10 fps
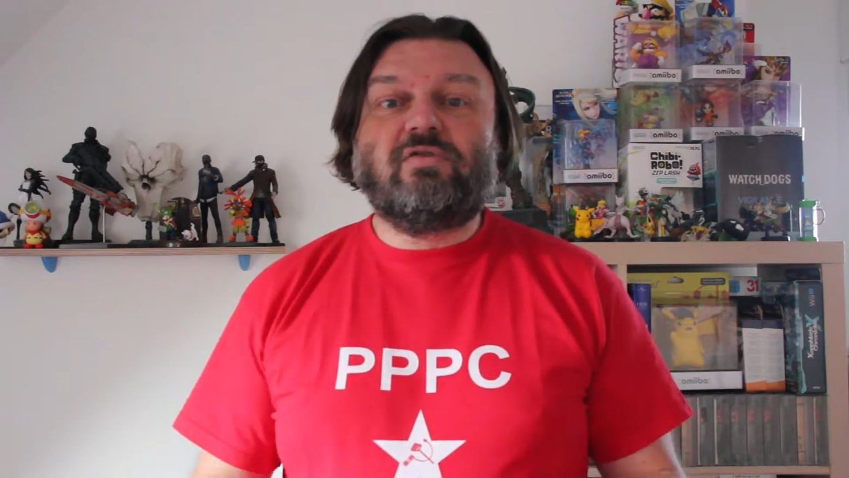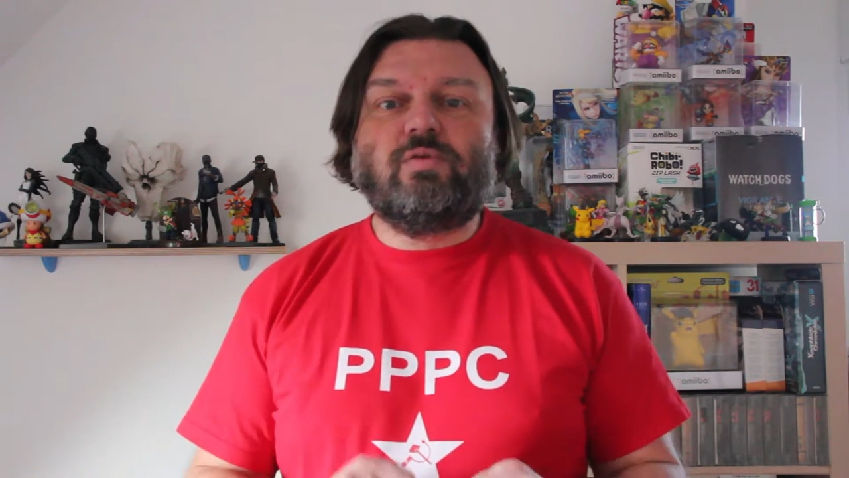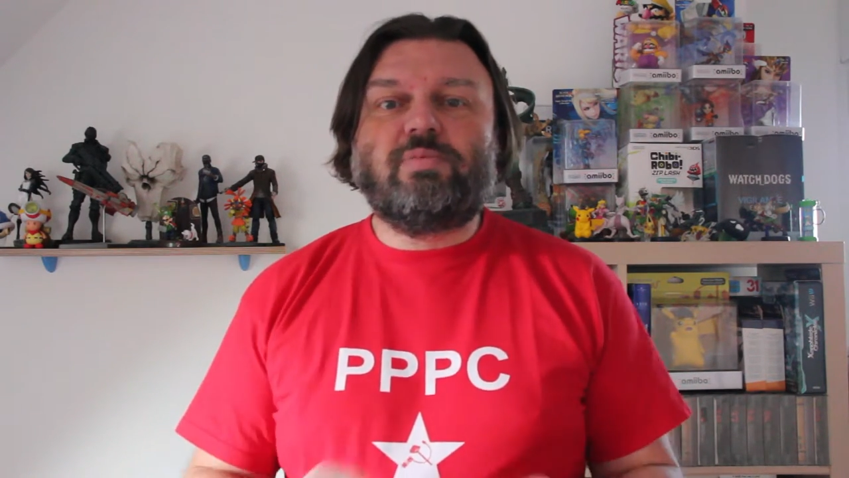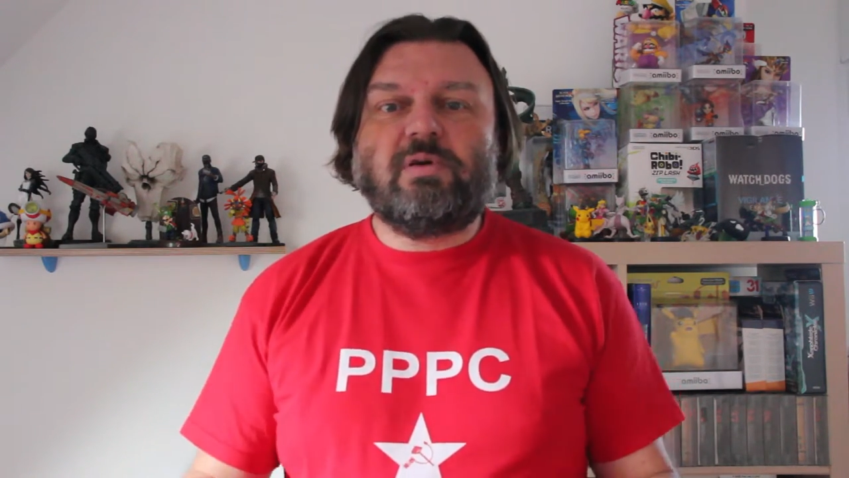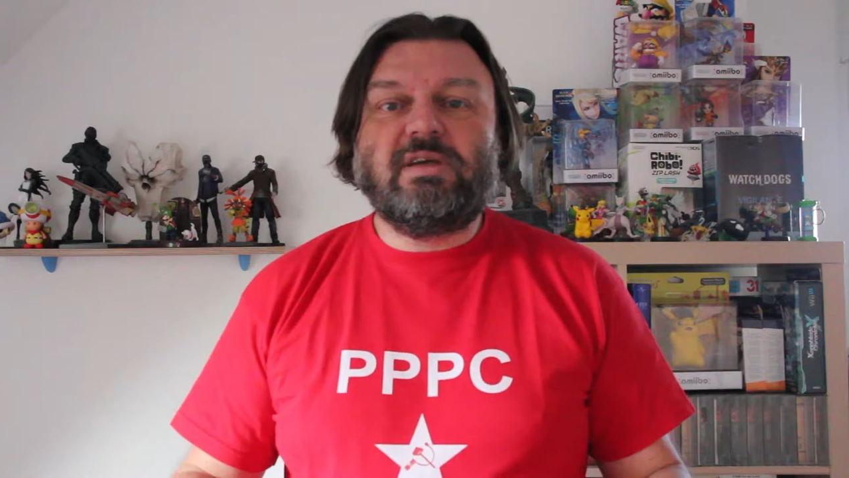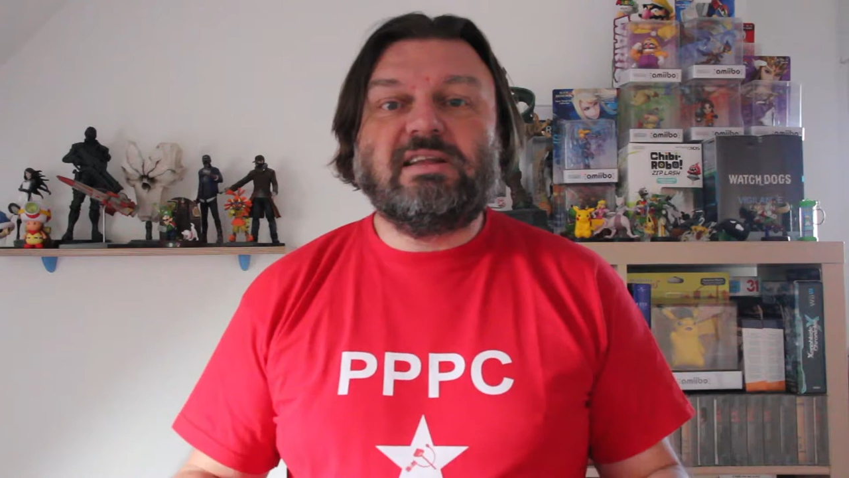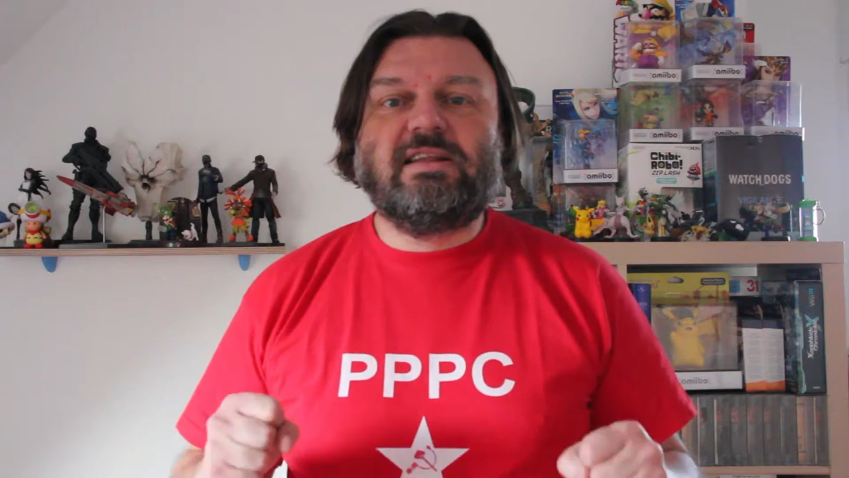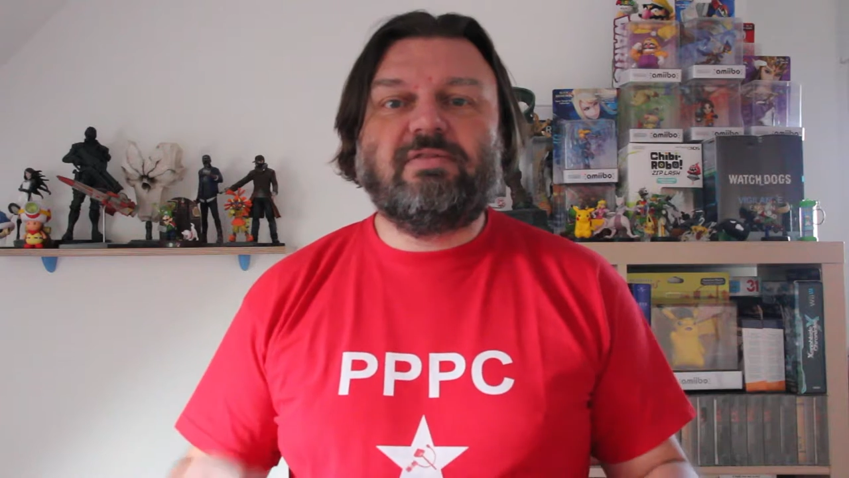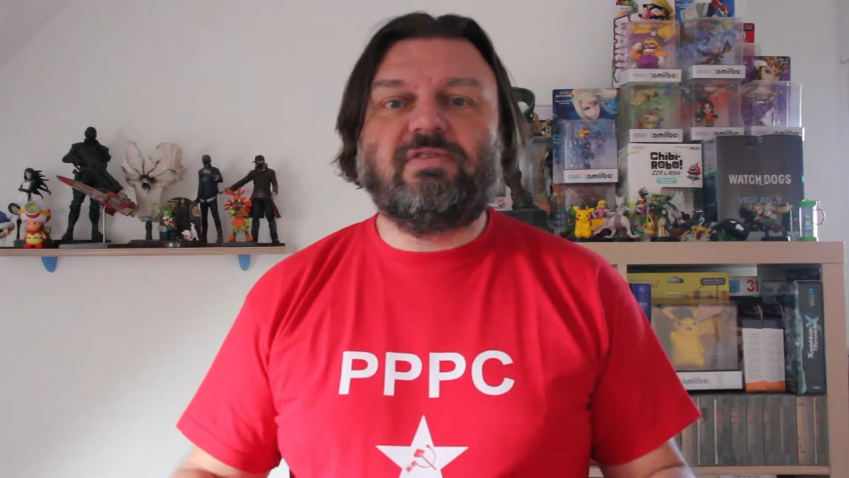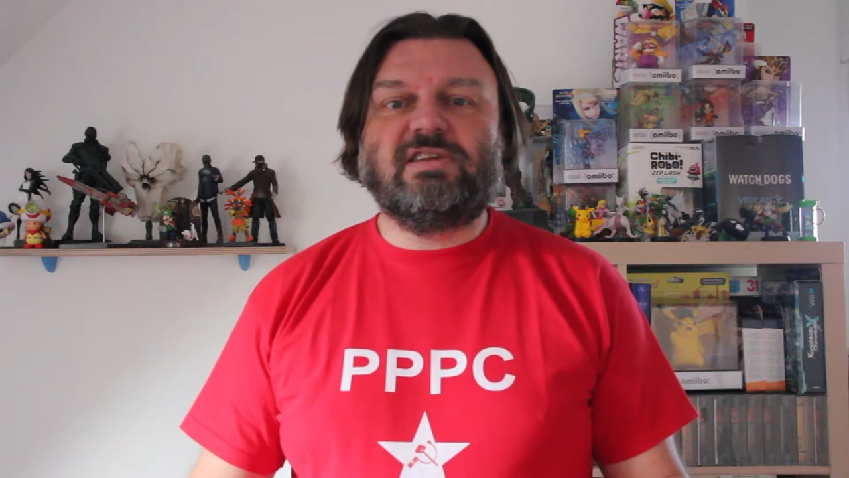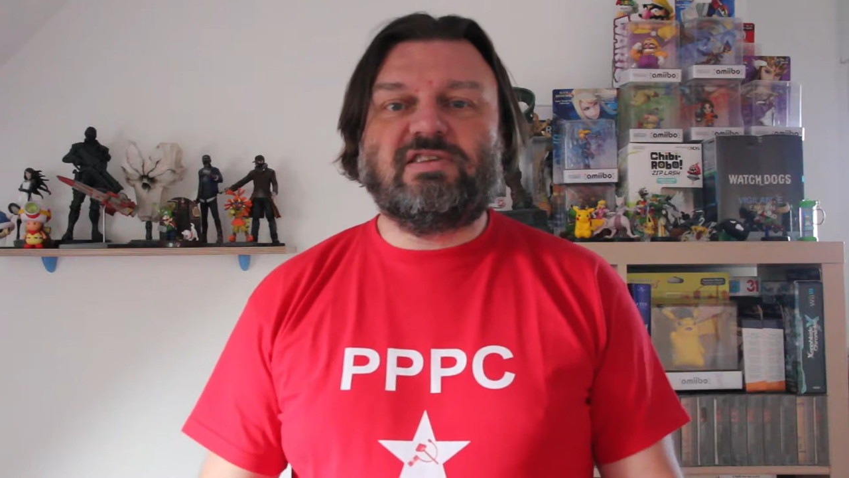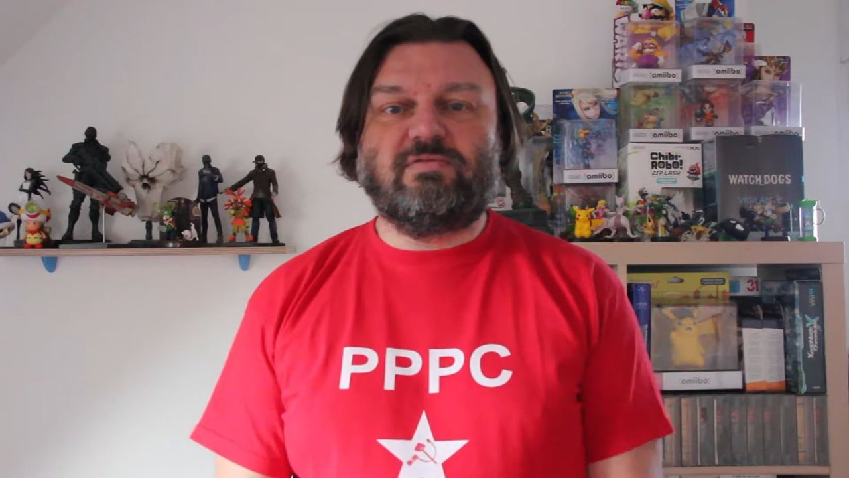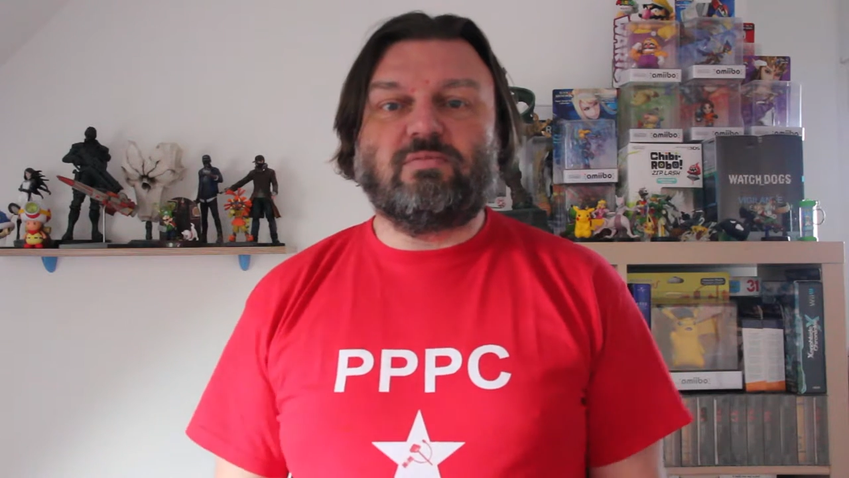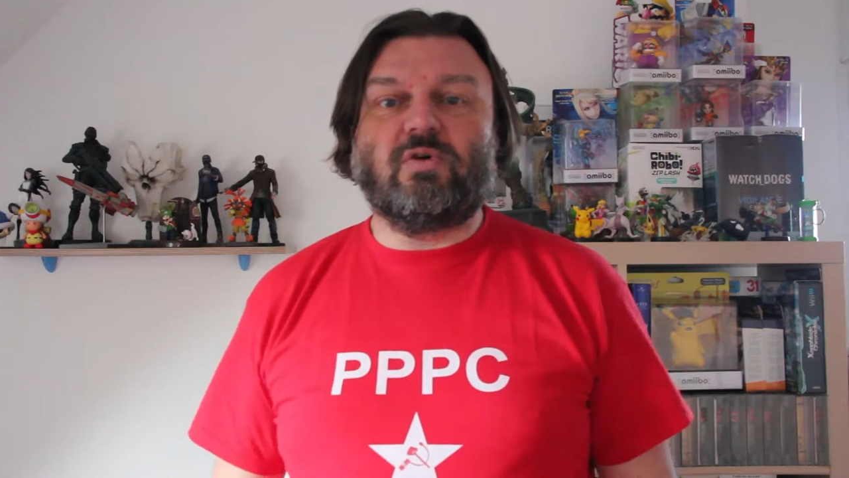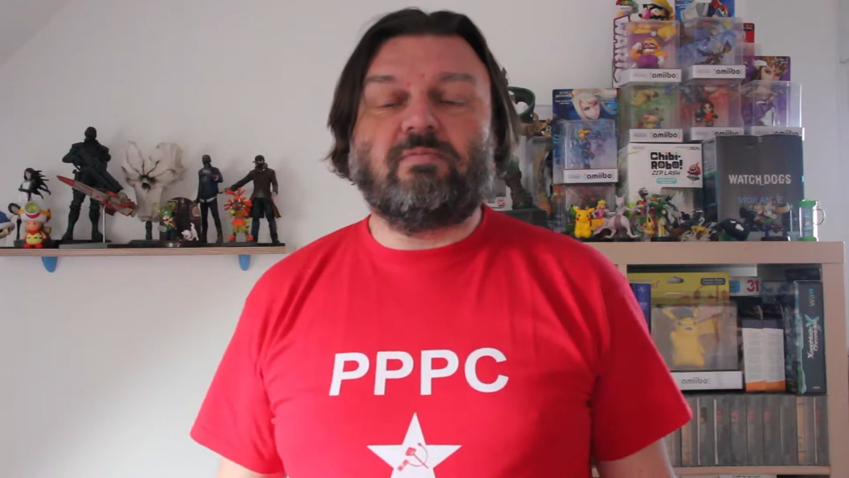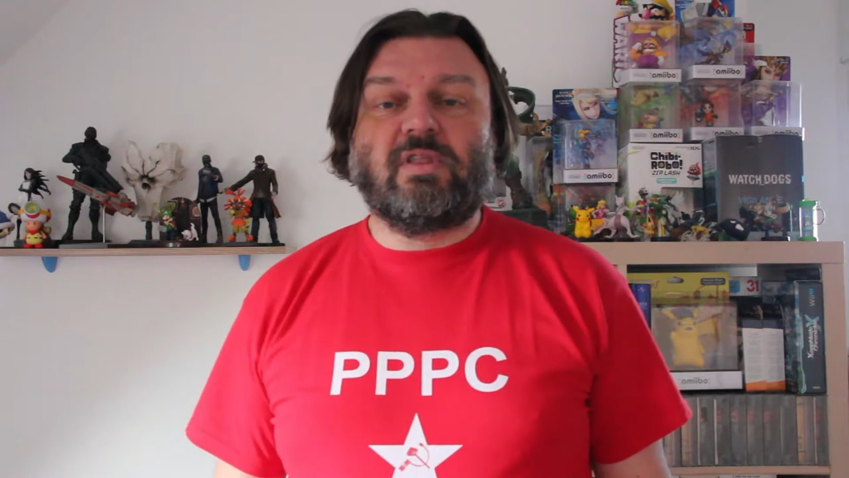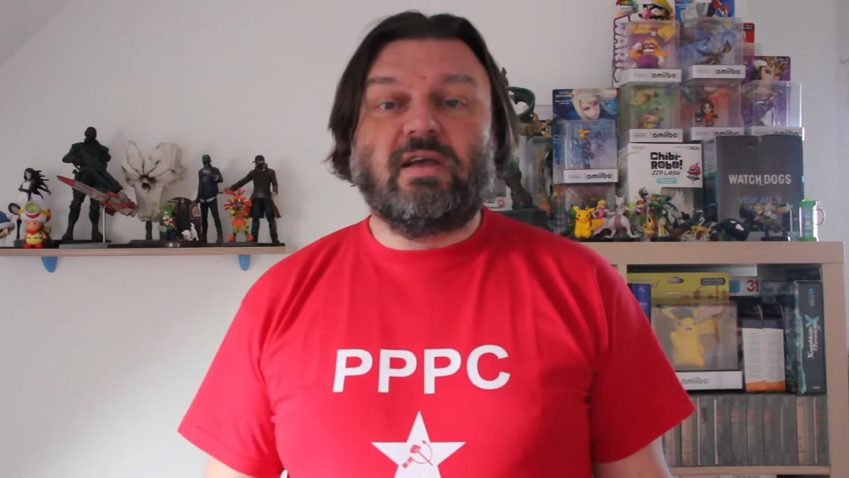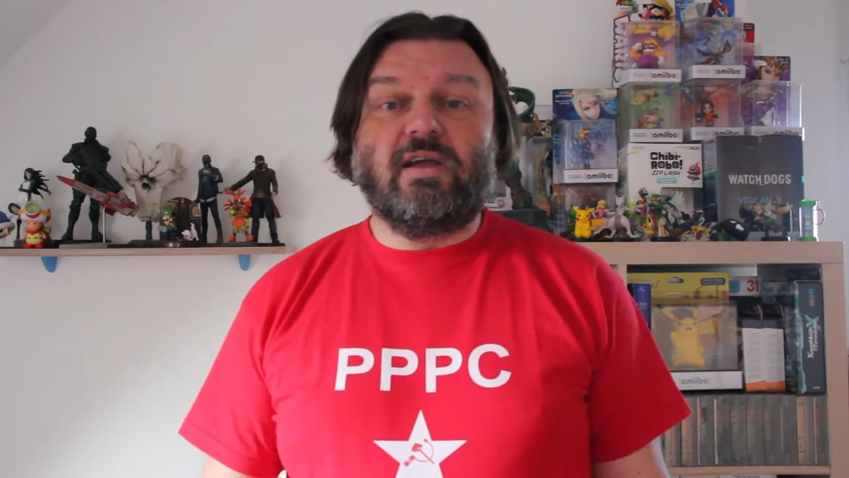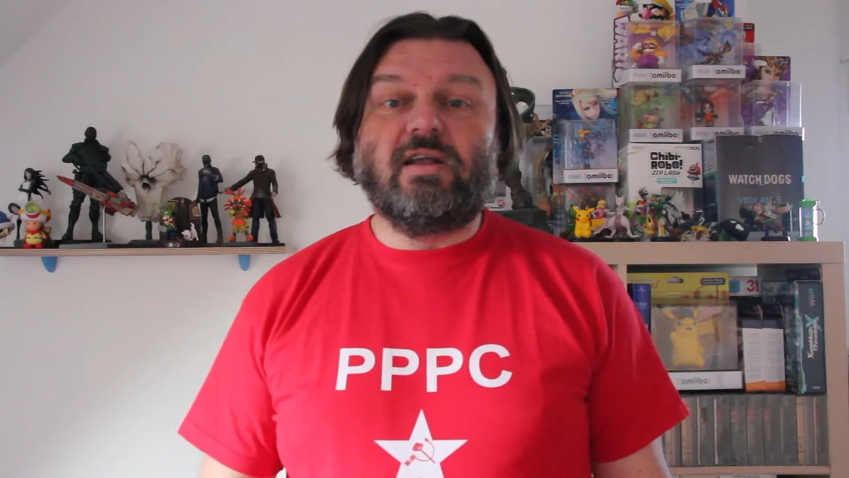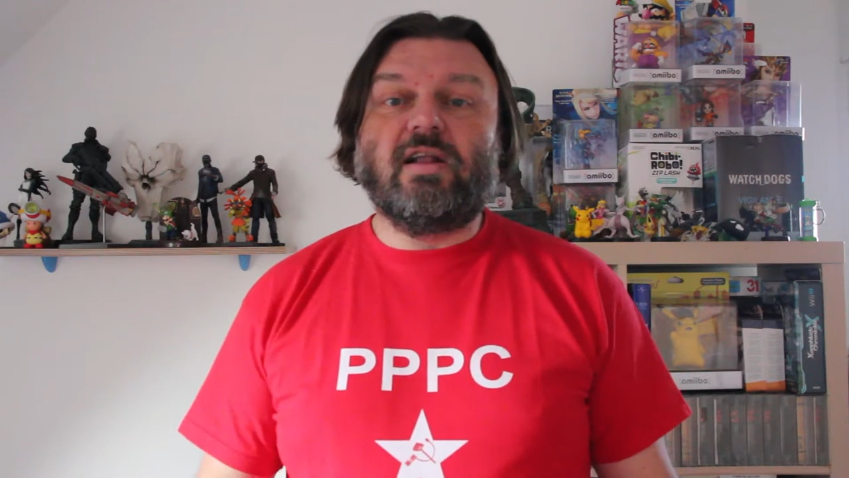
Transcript: supprimé définitivement. Et